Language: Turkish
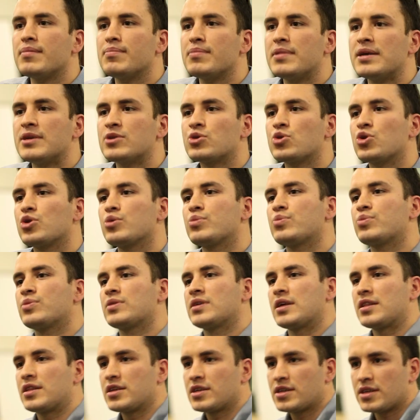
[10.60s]
mezun olup
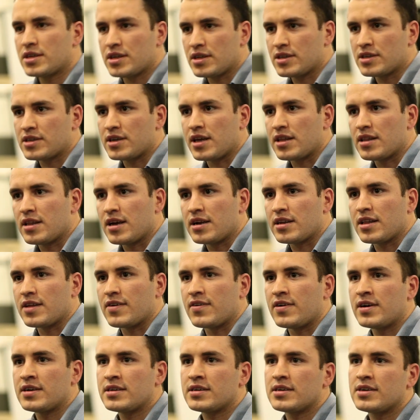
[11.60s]
satışta çalışanlar da
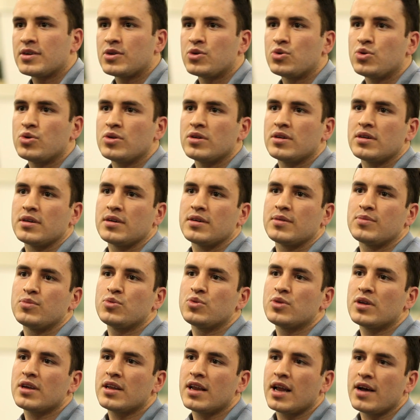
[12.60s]
var. Ee,
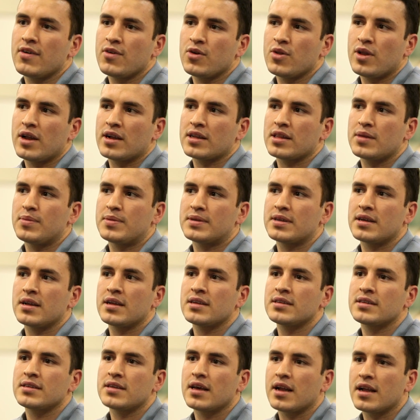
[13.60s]
buna ilave olarak da mesela
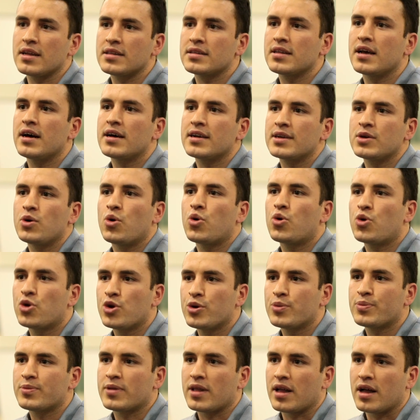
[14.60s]
sanat tarihi
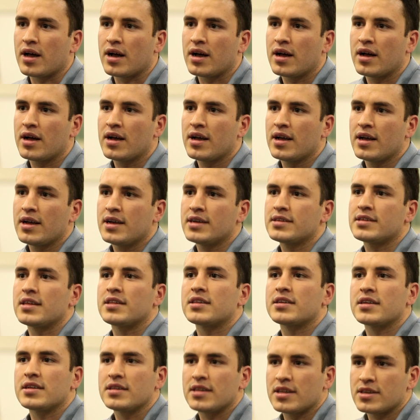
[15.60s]
okuyup da
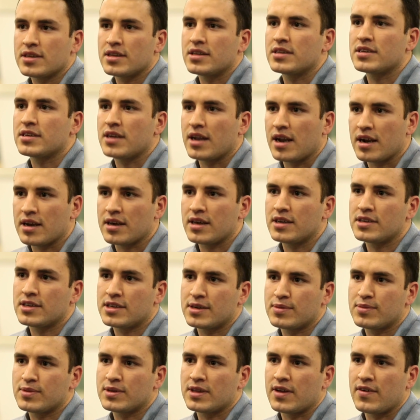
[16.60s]
satış alanında çalışan
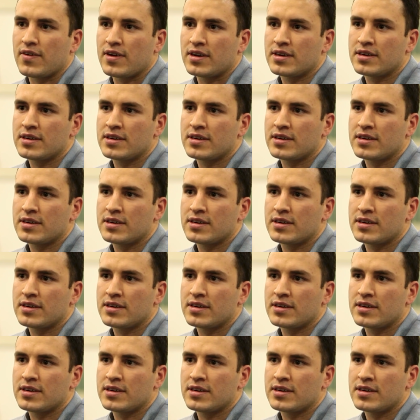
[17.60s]
arkadaşlarımız da var.